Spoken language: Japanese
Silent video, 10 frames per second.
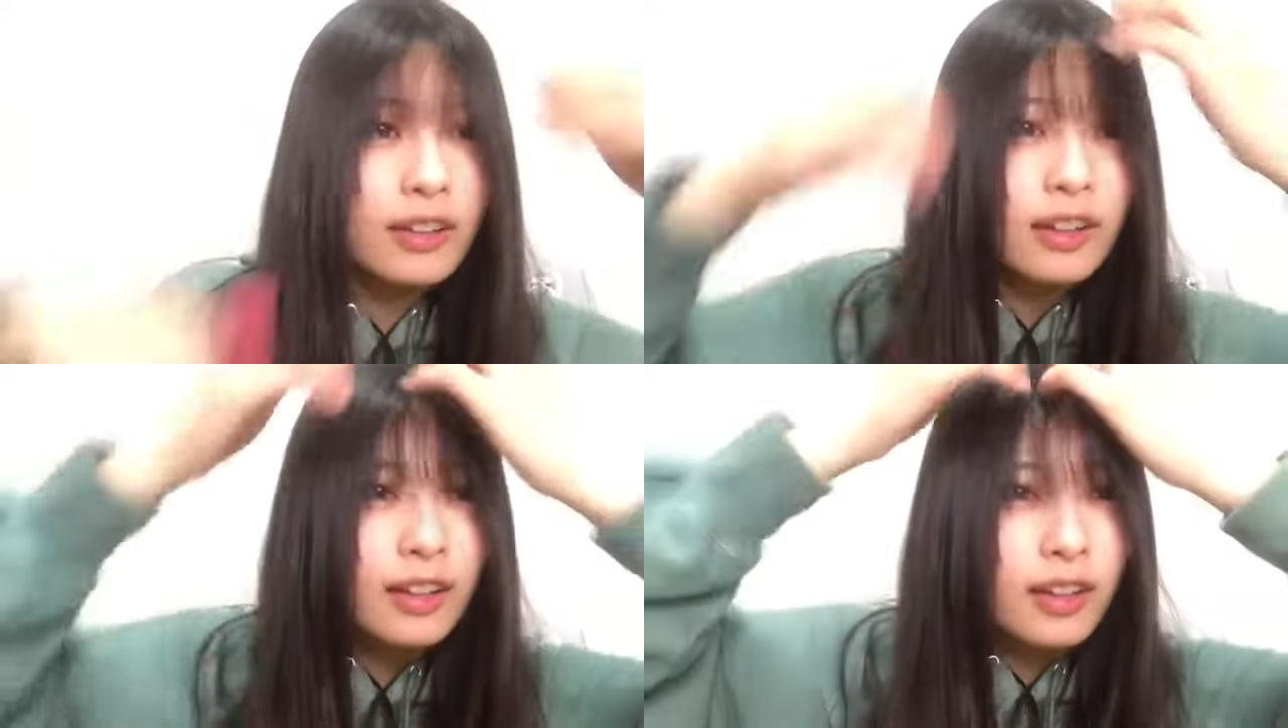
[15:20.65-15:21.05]

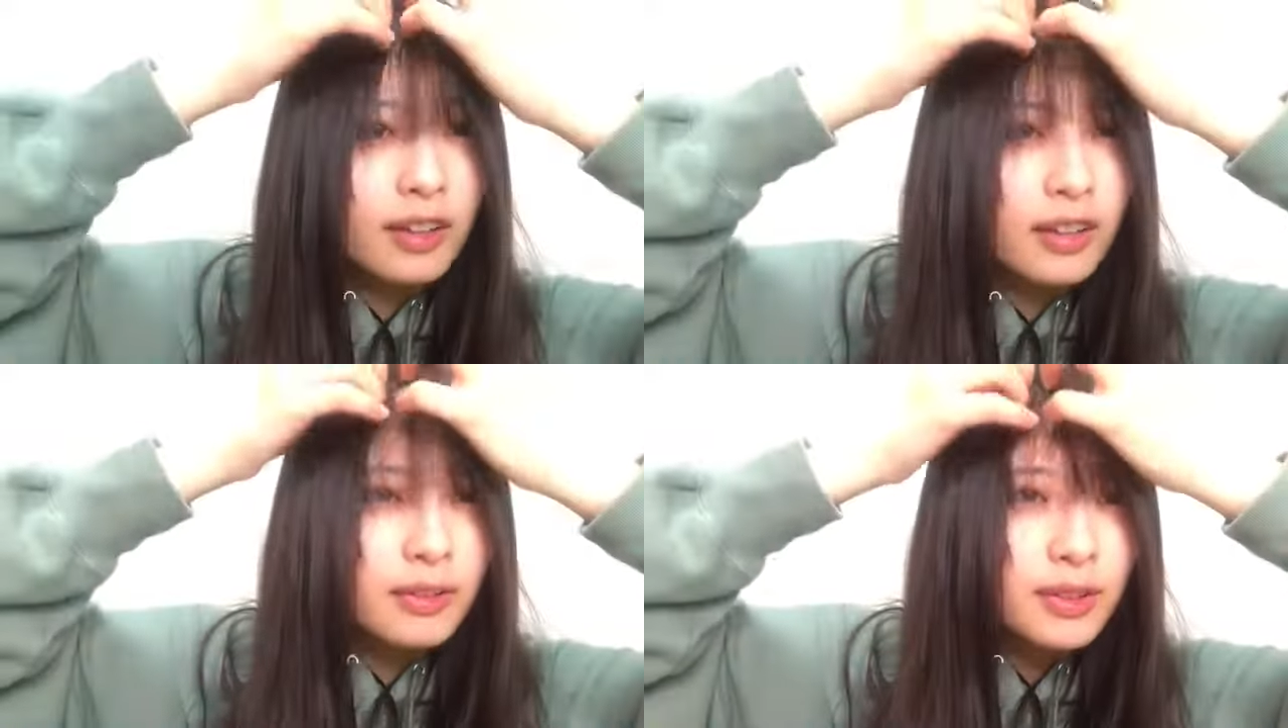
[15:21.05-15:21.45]
だか
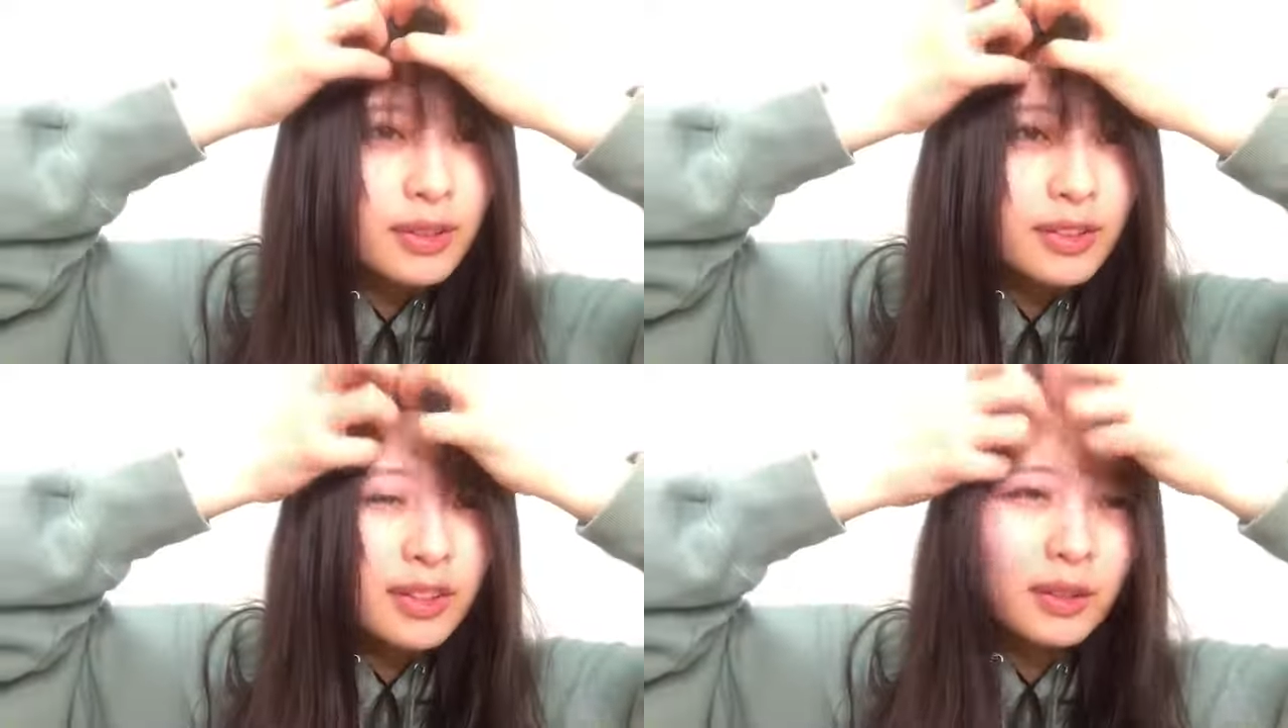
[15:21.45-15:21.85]
らね普
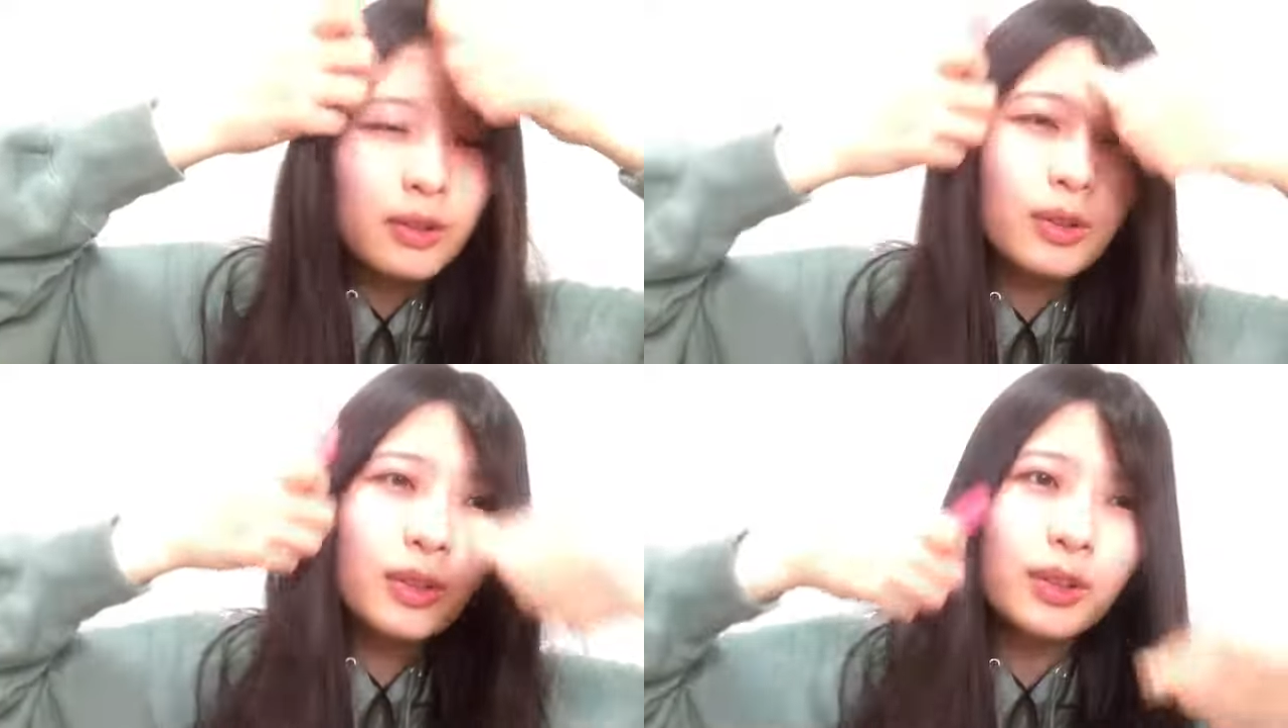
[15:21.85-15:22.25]
通にね
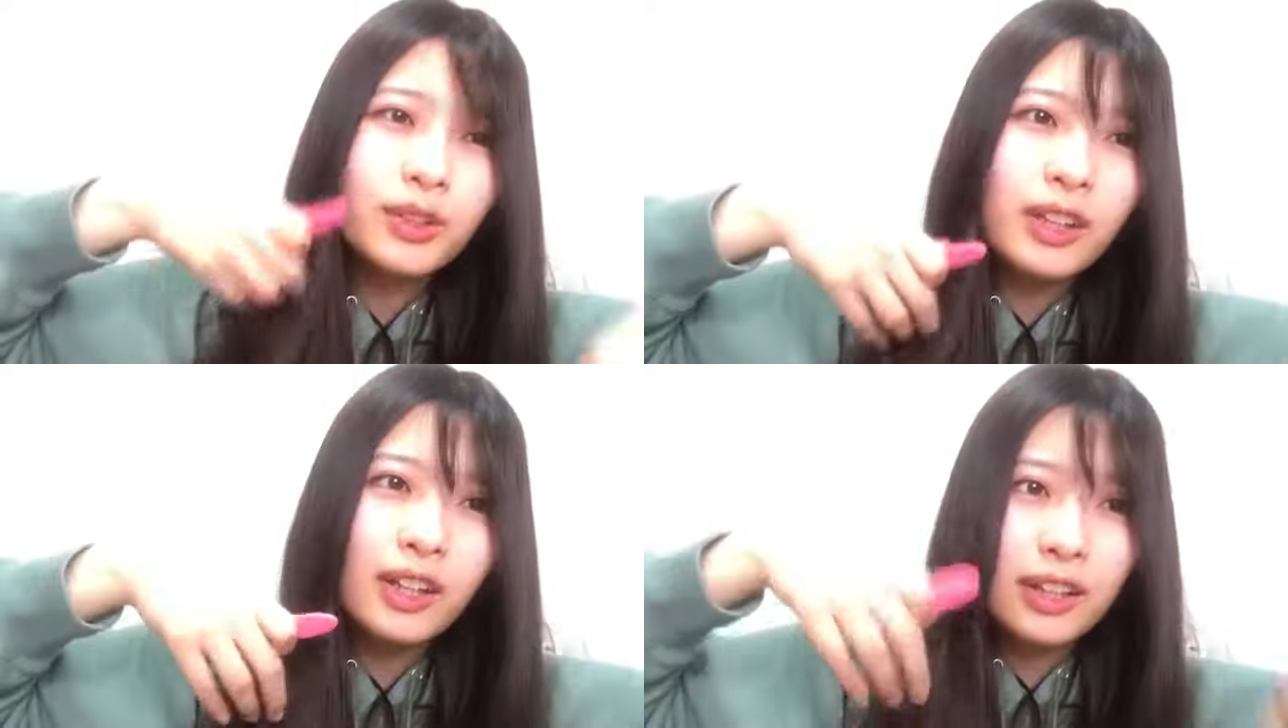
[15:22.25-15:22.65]
こうい
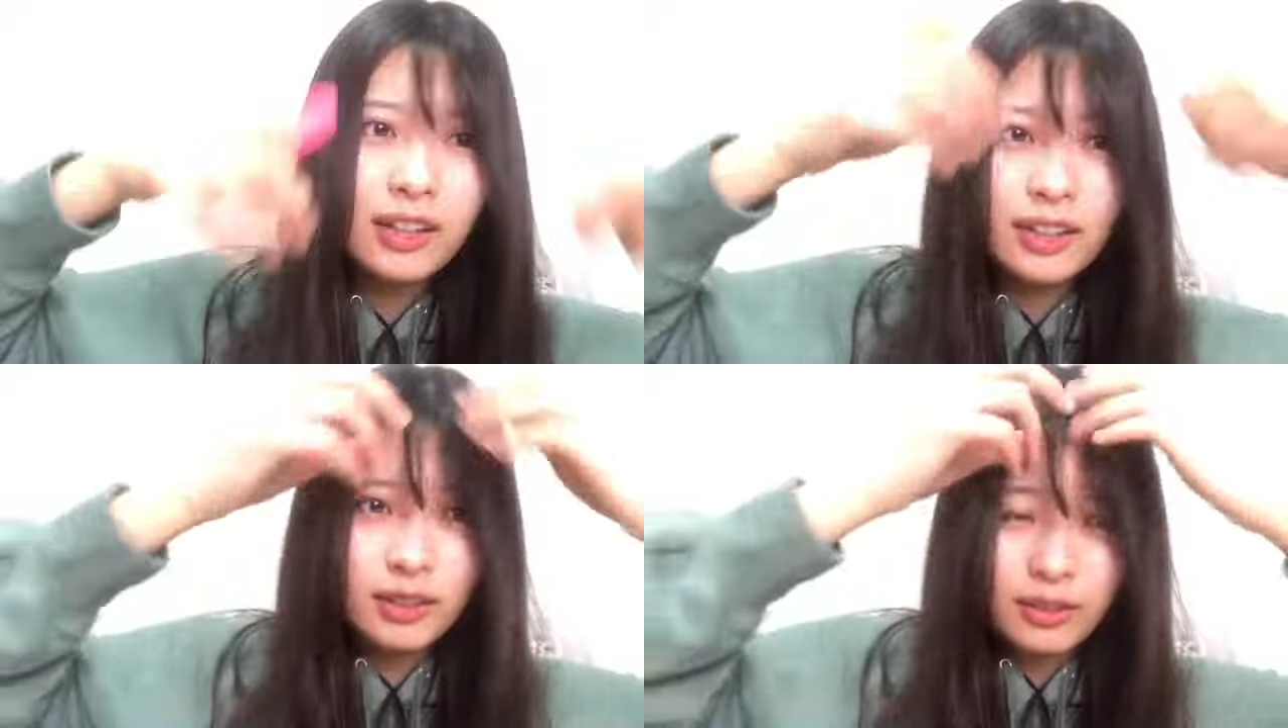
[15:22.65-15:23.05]
うね
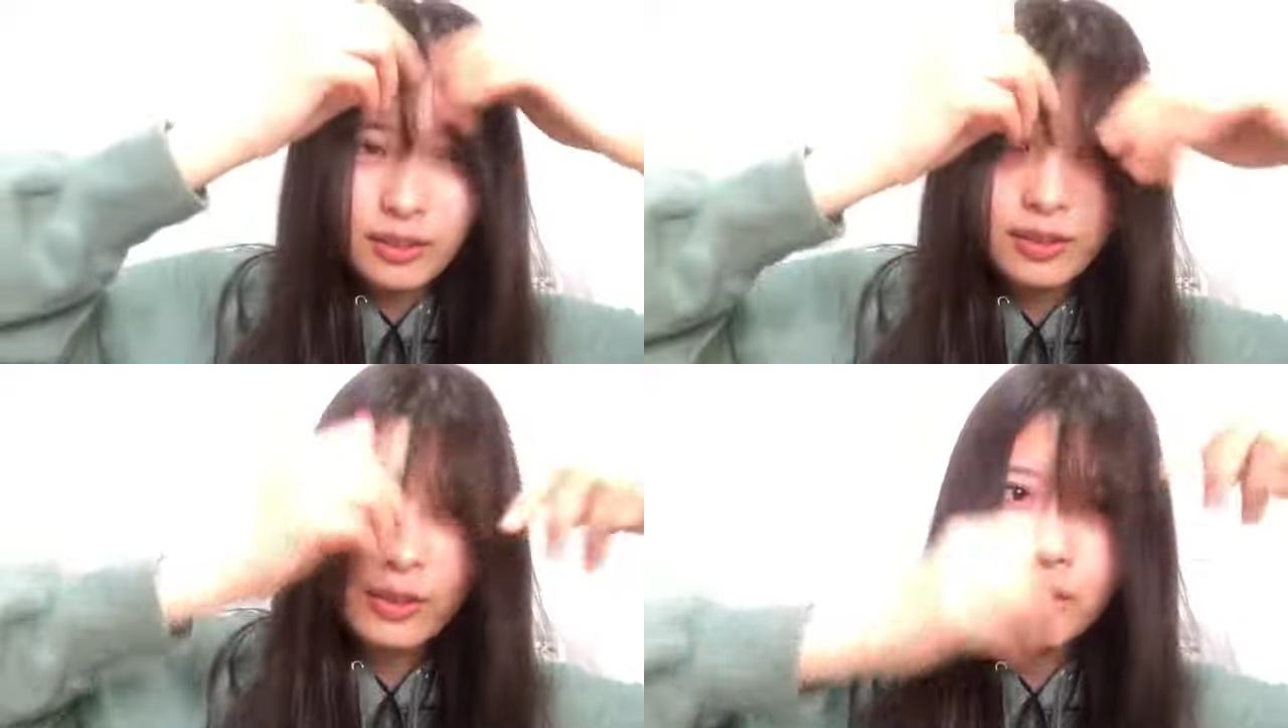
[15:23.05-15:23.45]
なんていうの、